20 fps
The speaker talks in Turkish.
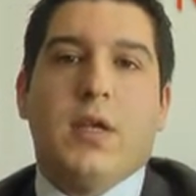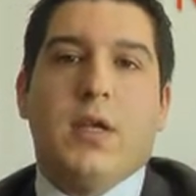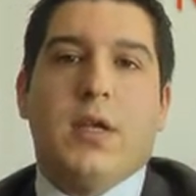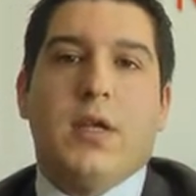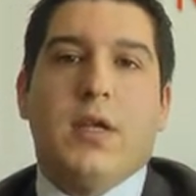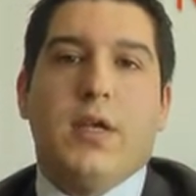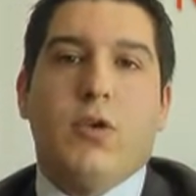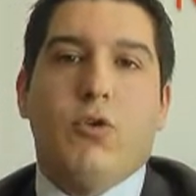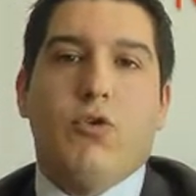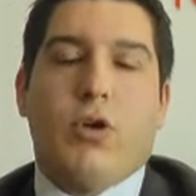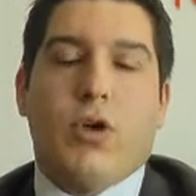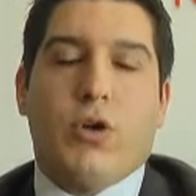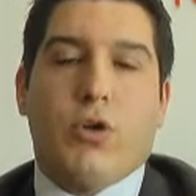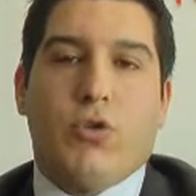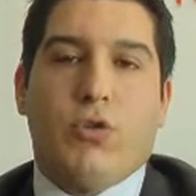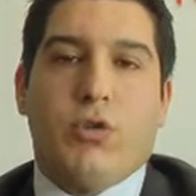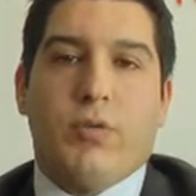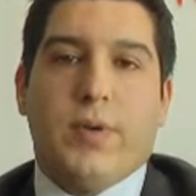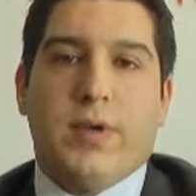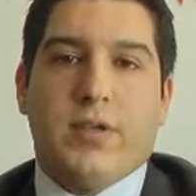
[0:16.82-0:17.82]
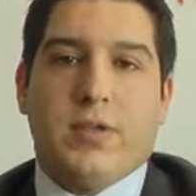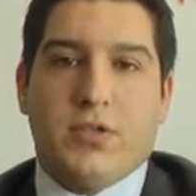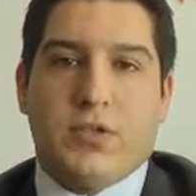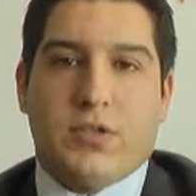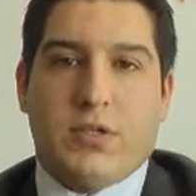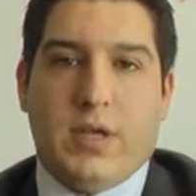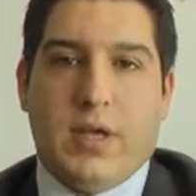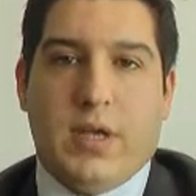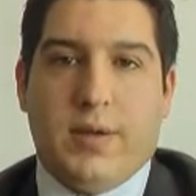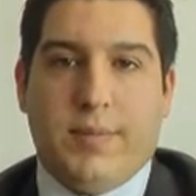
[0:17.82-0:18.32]
e, yukarı yönlü bir
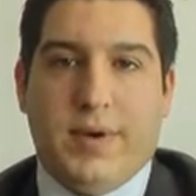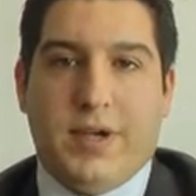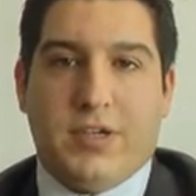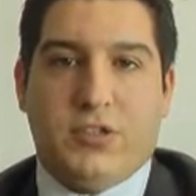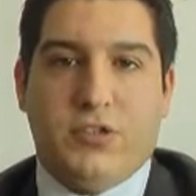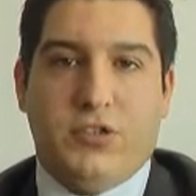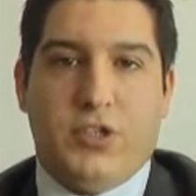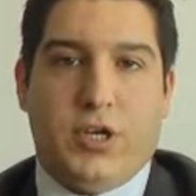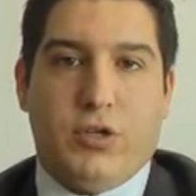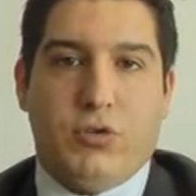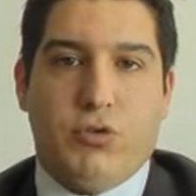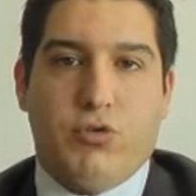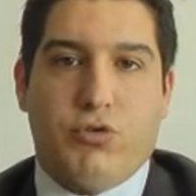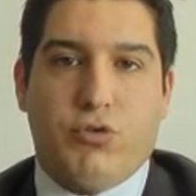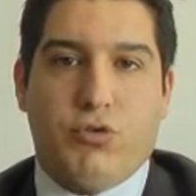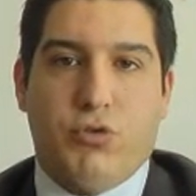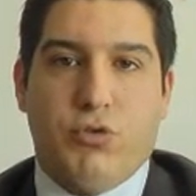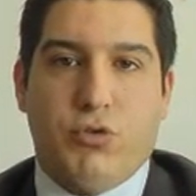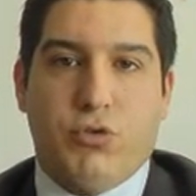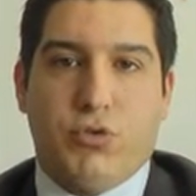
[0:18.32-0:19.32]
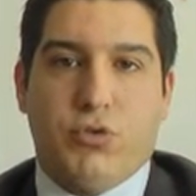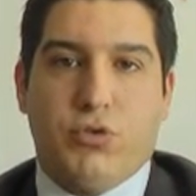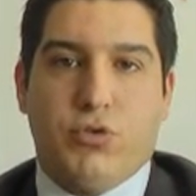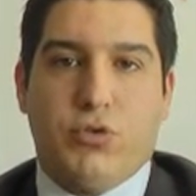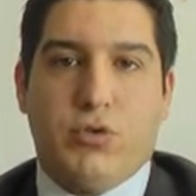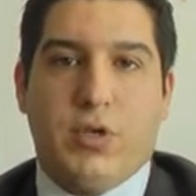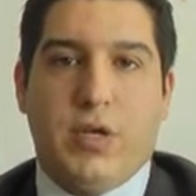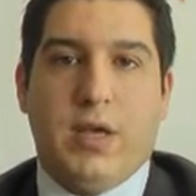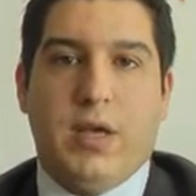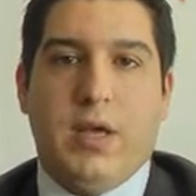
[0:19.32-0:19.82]
açılışla başlayacağını
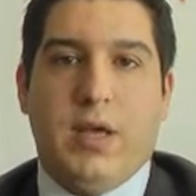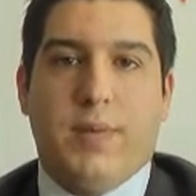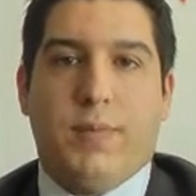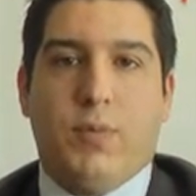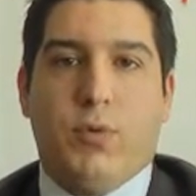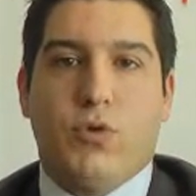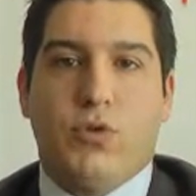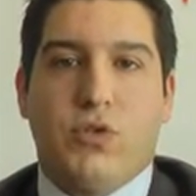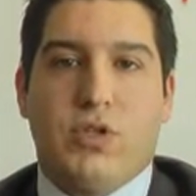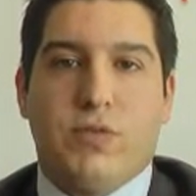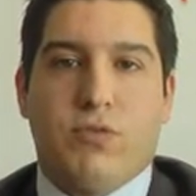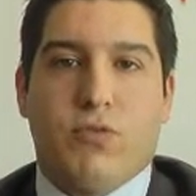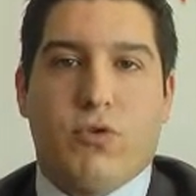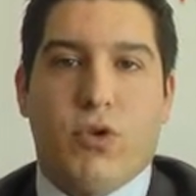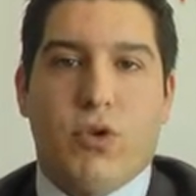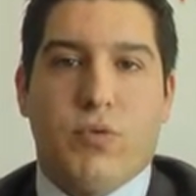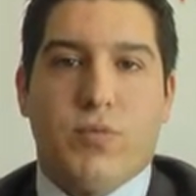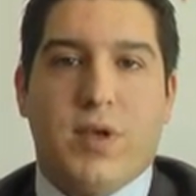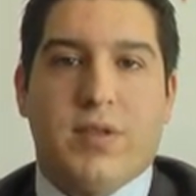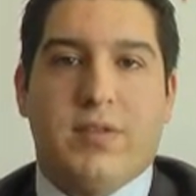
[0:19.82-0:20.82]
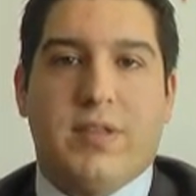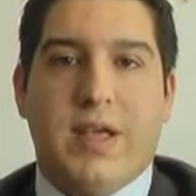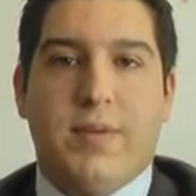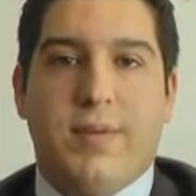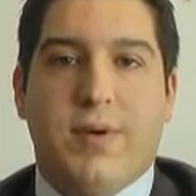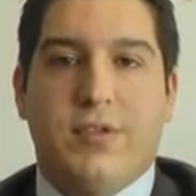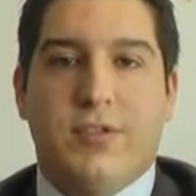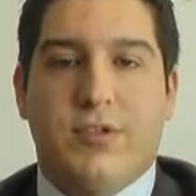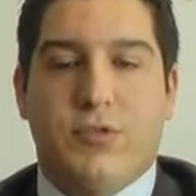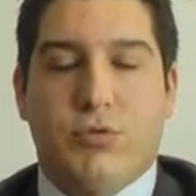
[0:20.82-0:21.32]
düşünüyoruz. E, pozitif görünüm
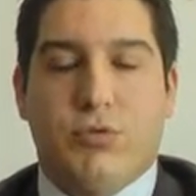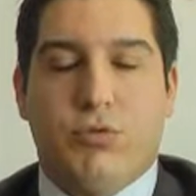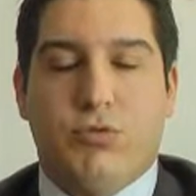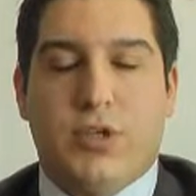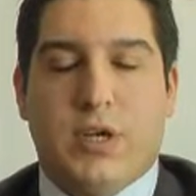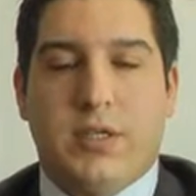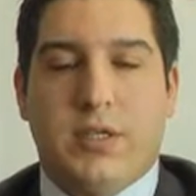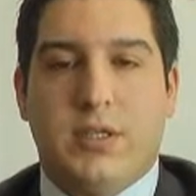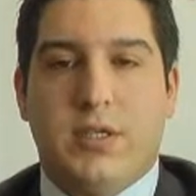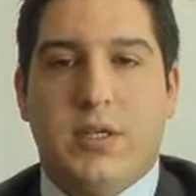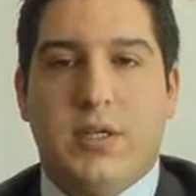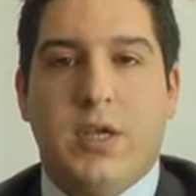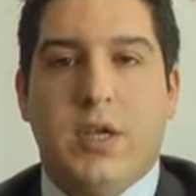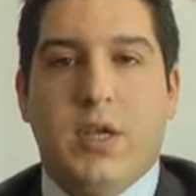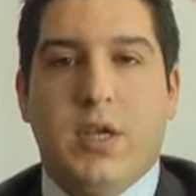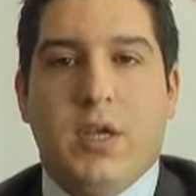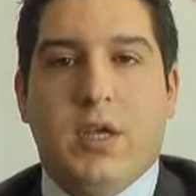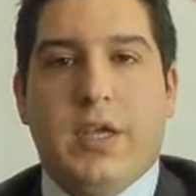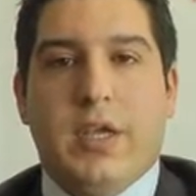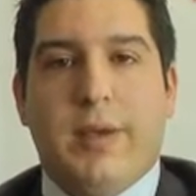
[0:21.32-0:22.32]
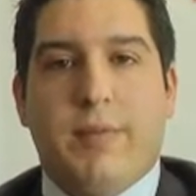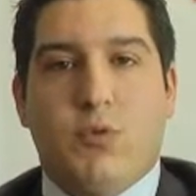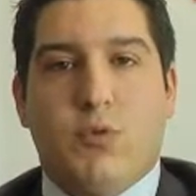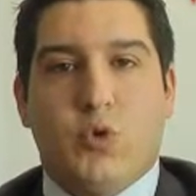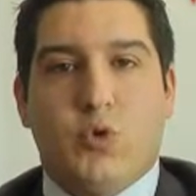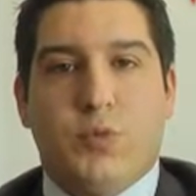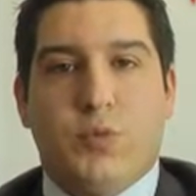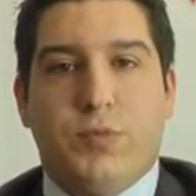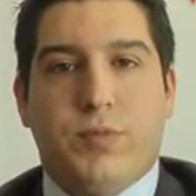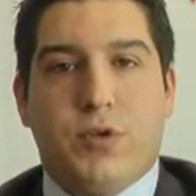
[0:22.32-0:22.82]
yatay bir açılış olacaktır.
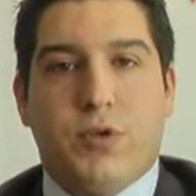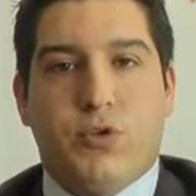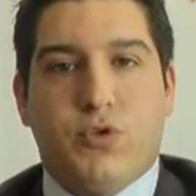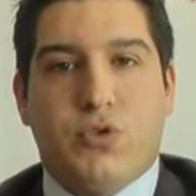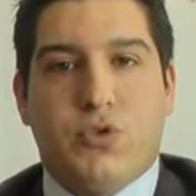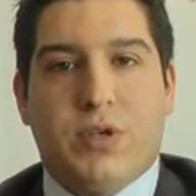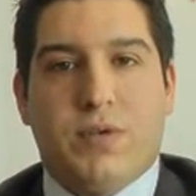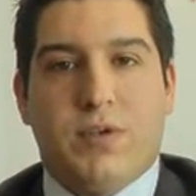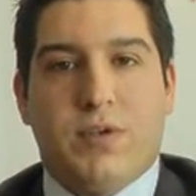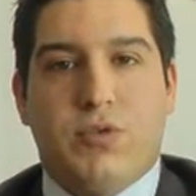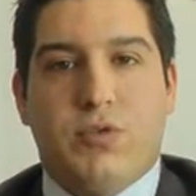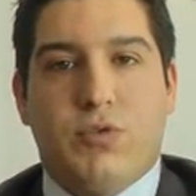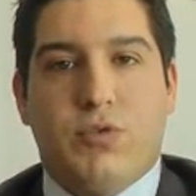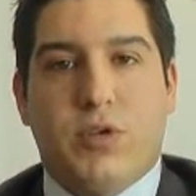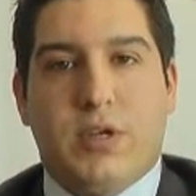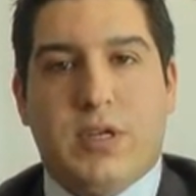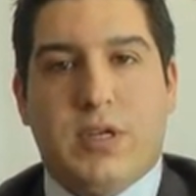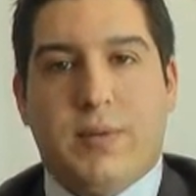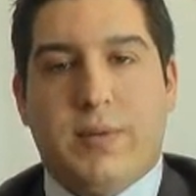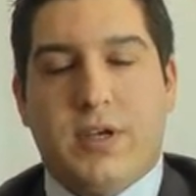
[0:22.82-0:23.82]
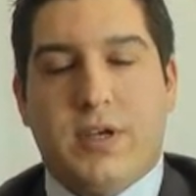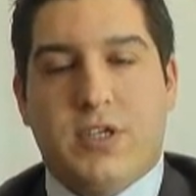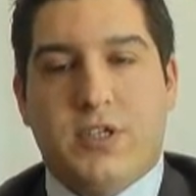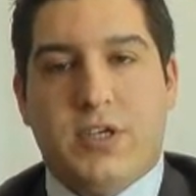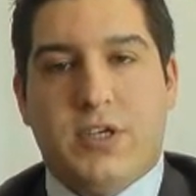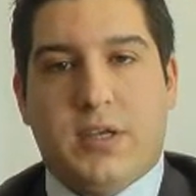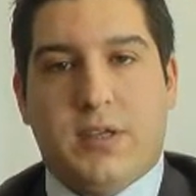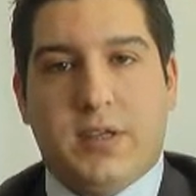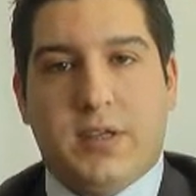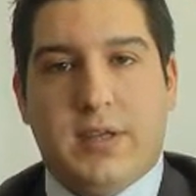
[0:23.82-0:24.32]
73.500 seviyesinin üzerinde
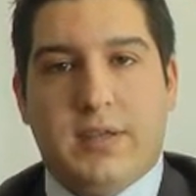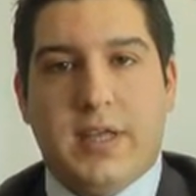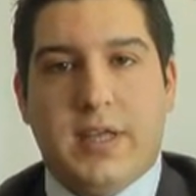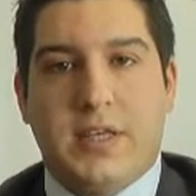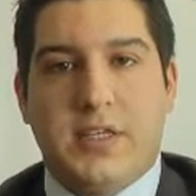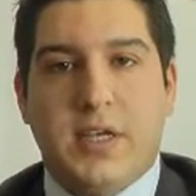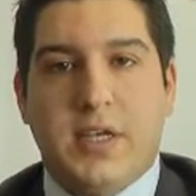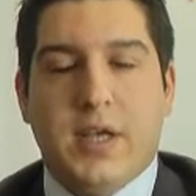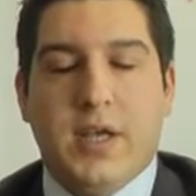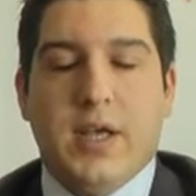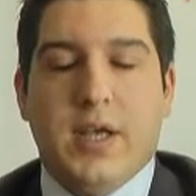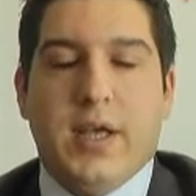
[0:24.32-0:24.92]
başlayacaktır endeks.